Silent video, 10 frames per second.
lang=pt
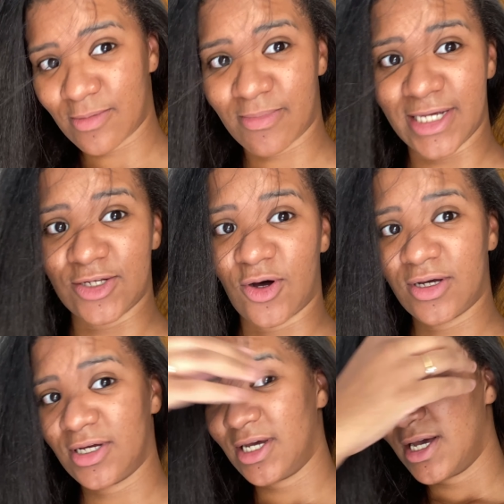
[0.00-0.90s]
mas ó,
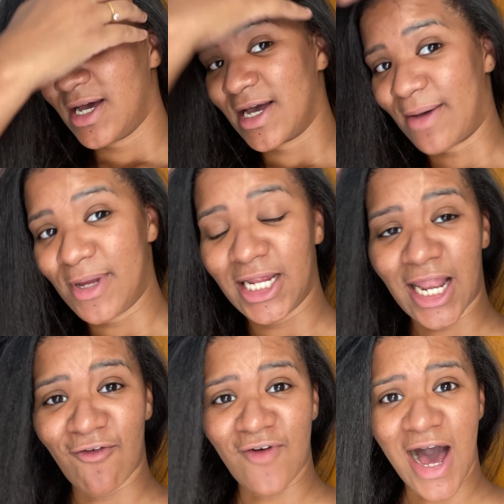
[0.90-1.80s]
cabelinho
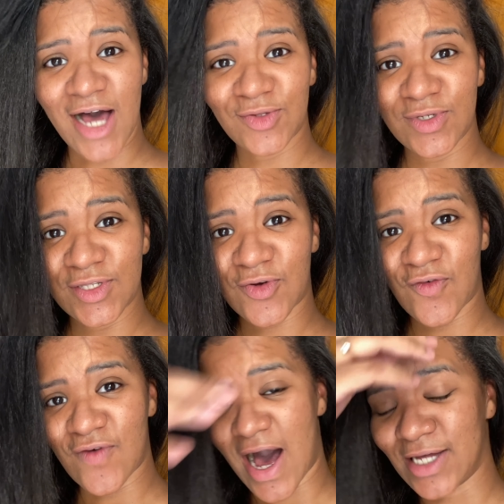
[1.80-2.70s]
lavado e
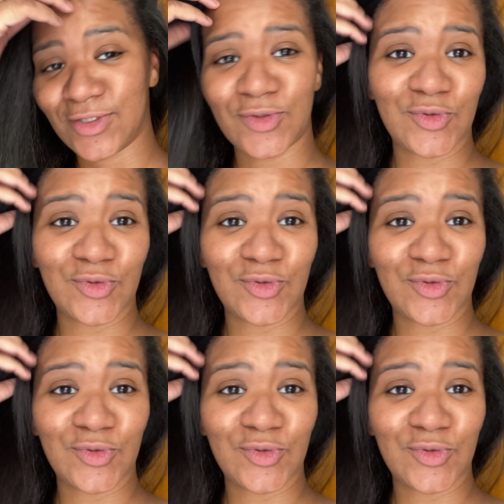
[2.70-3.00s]
escovado.